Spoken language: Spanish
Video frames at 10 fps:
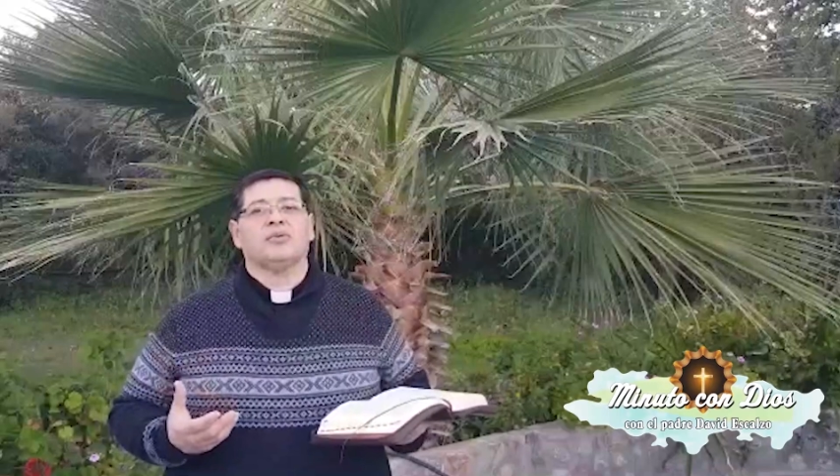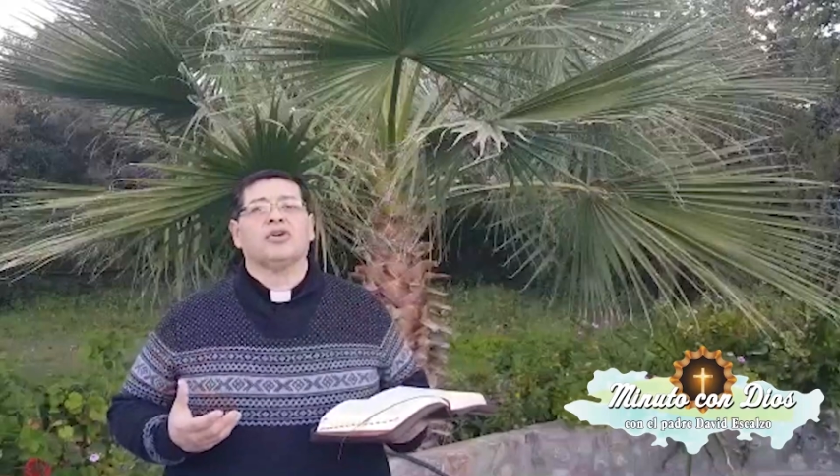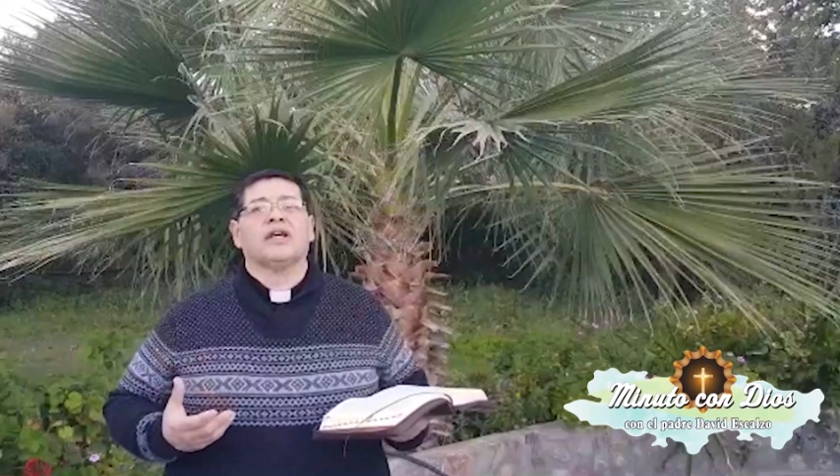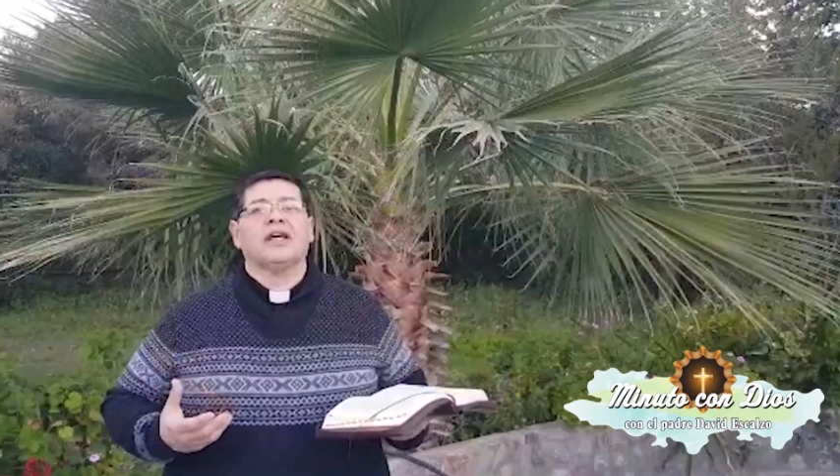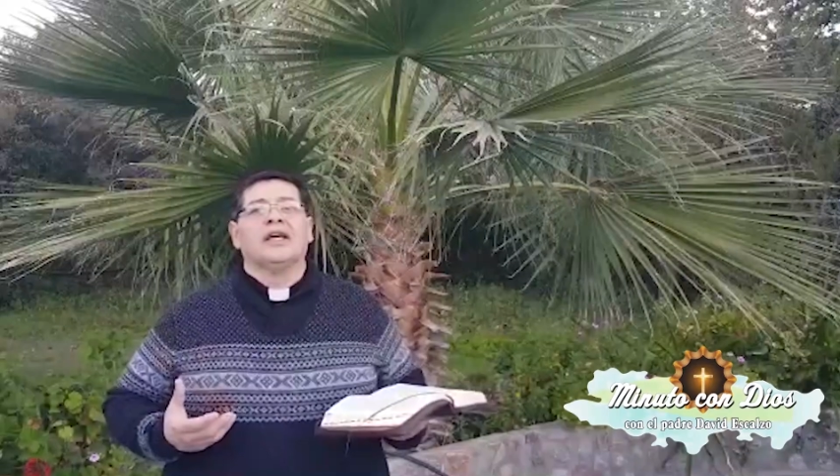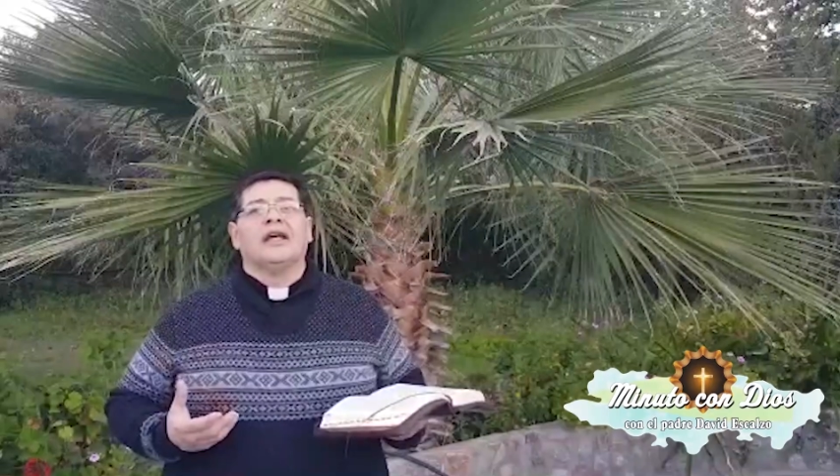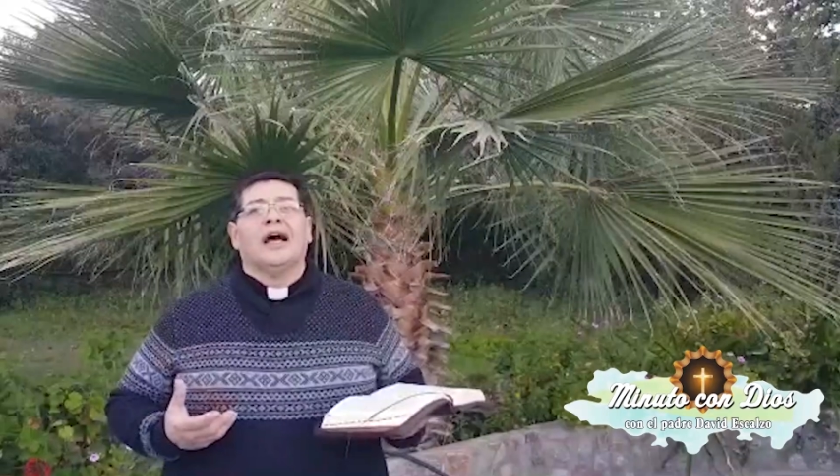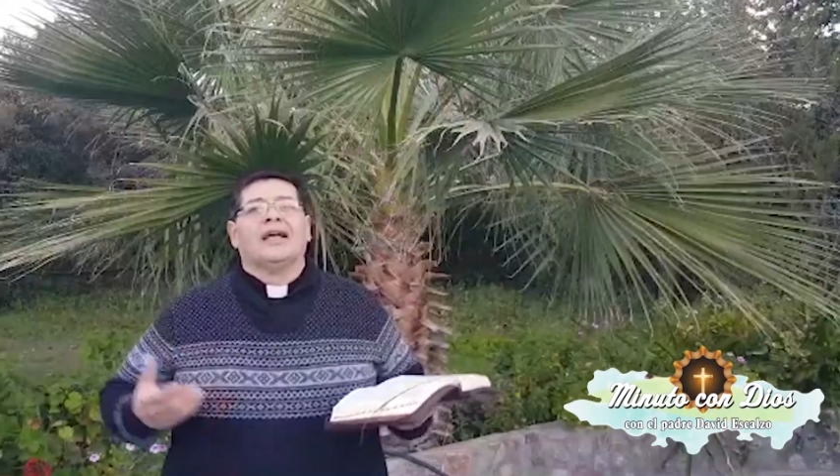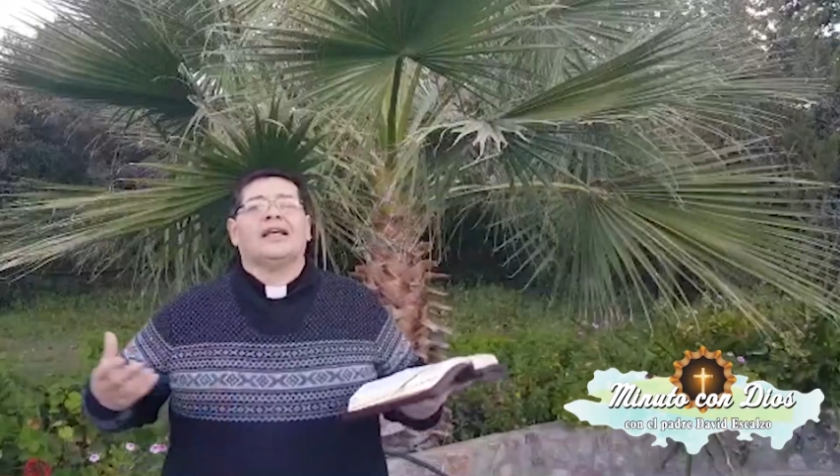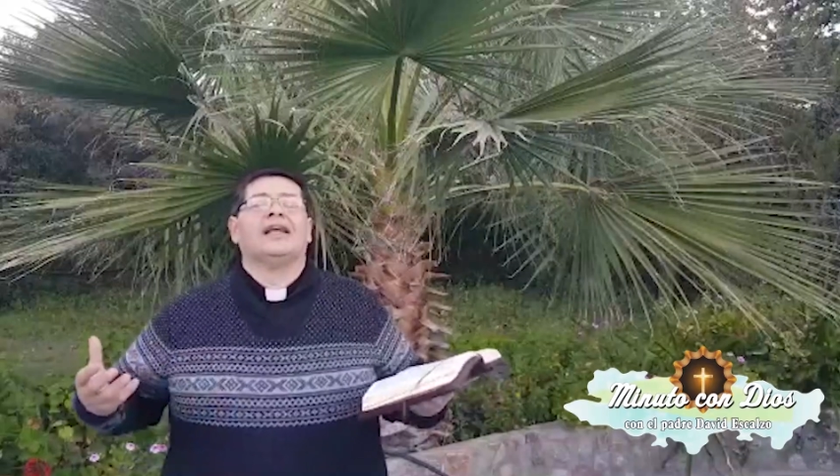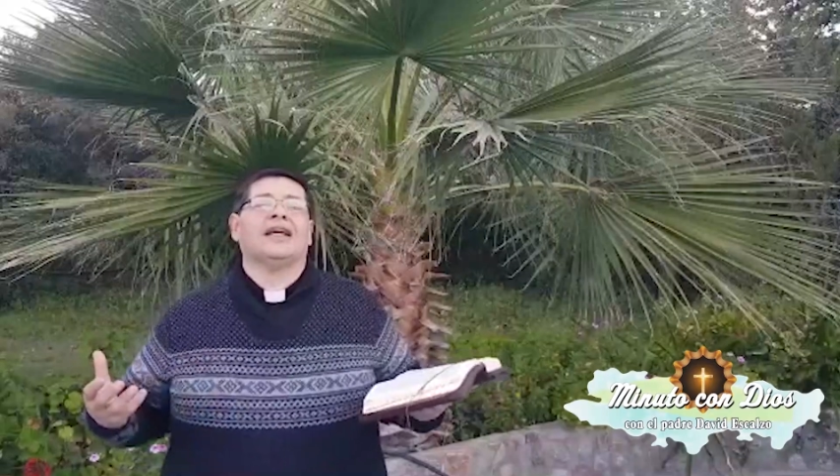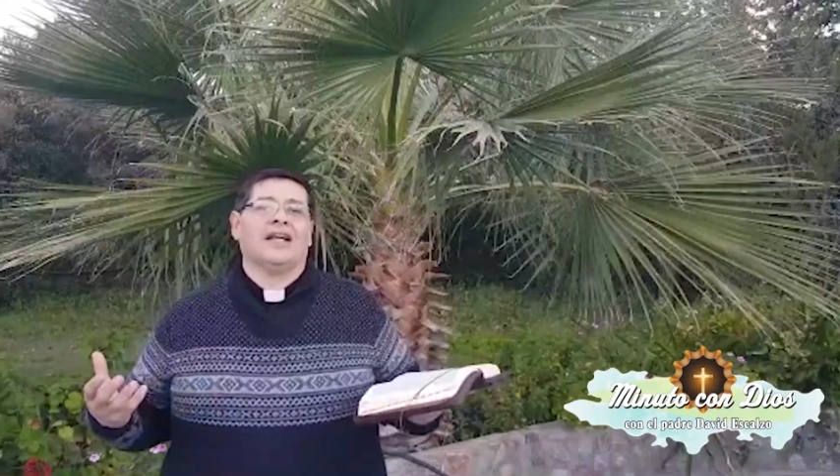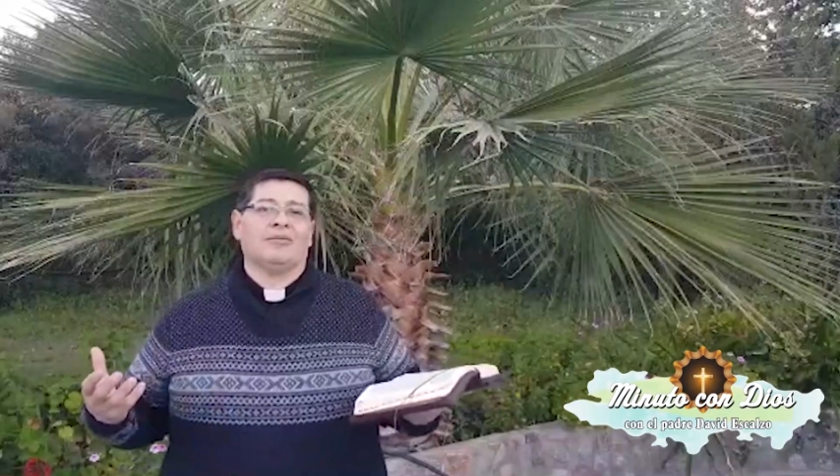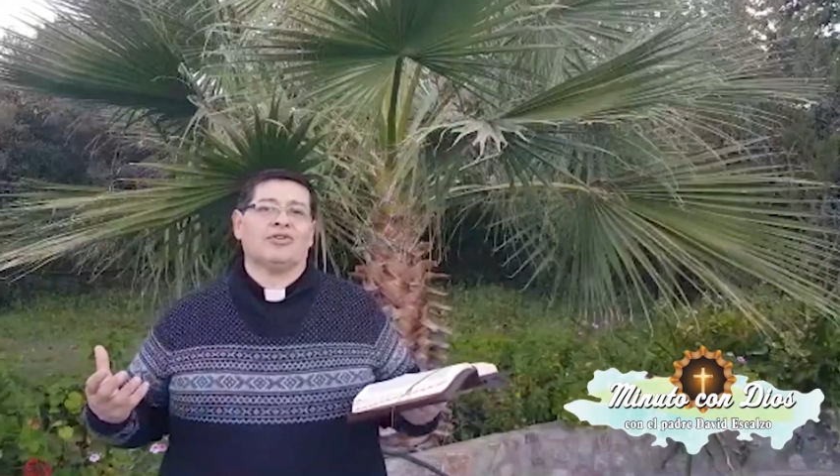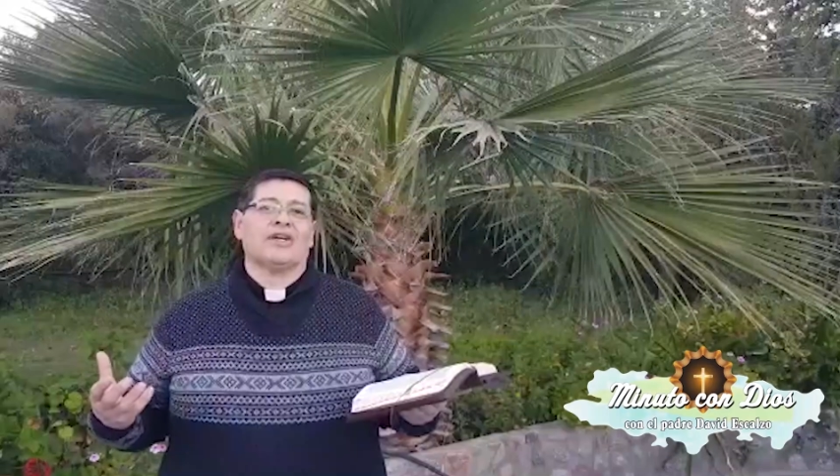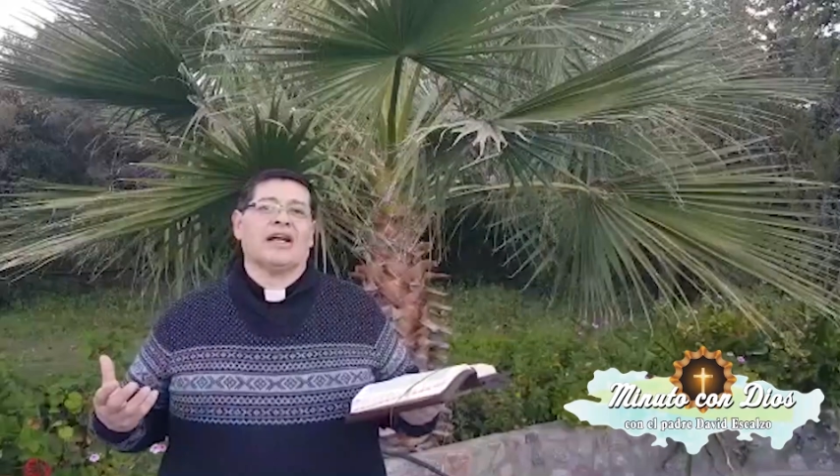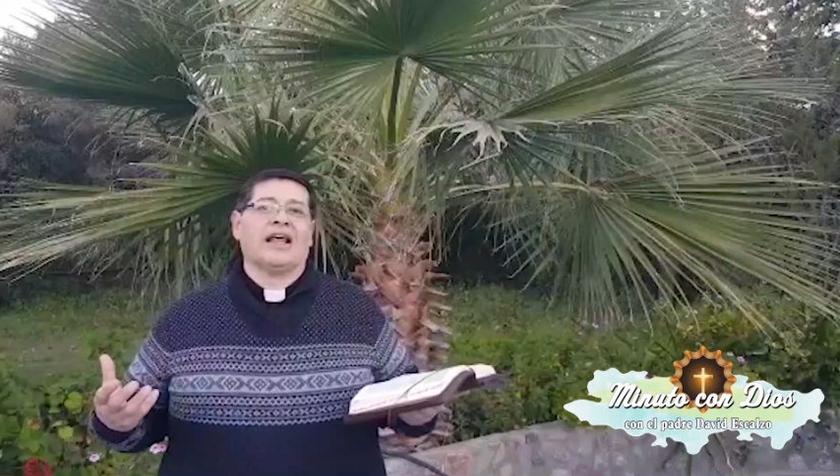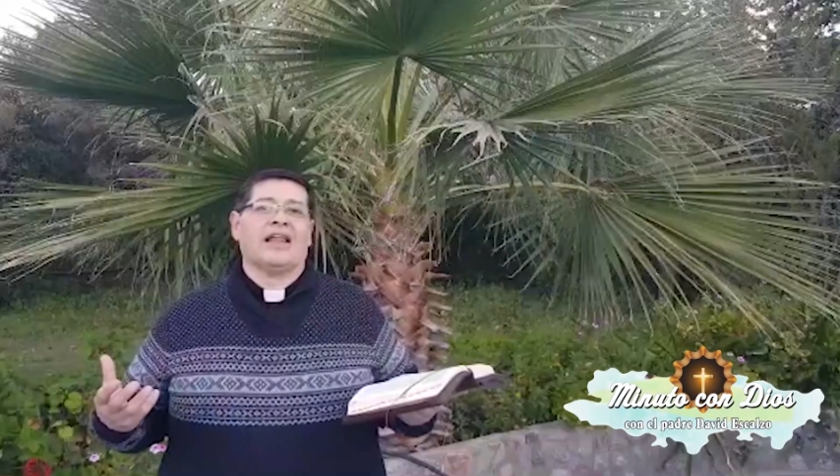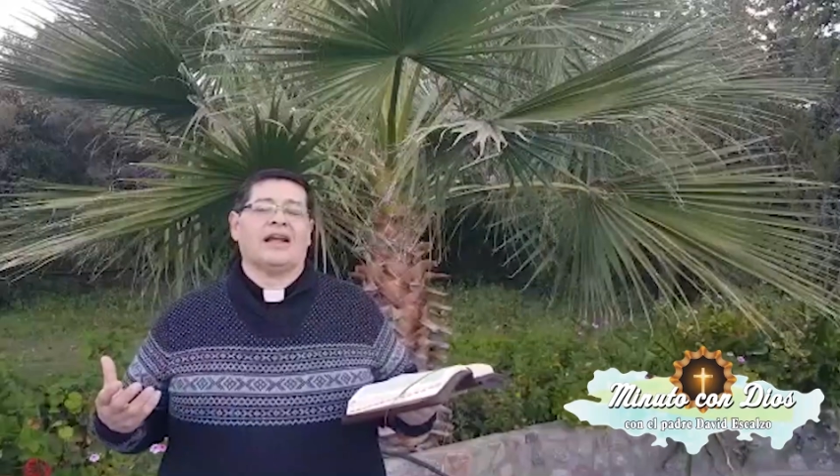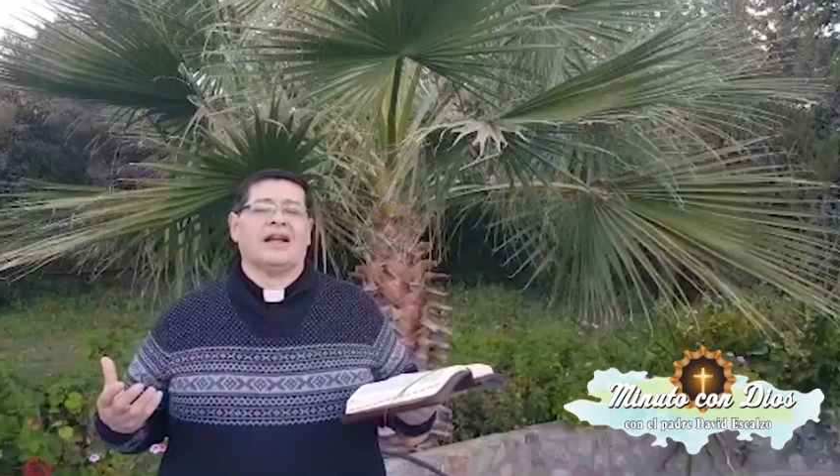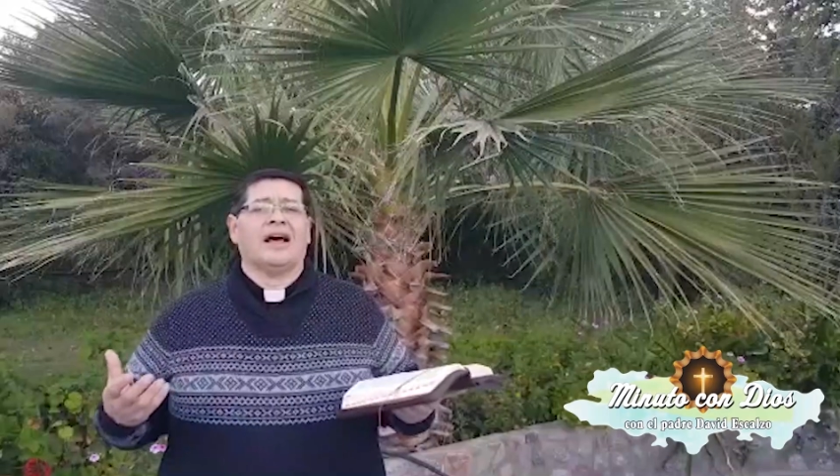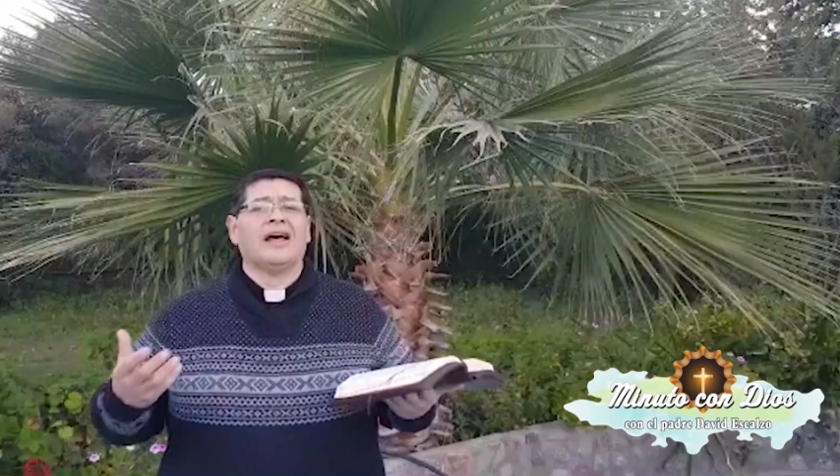porque ¿a quién queremos agradar?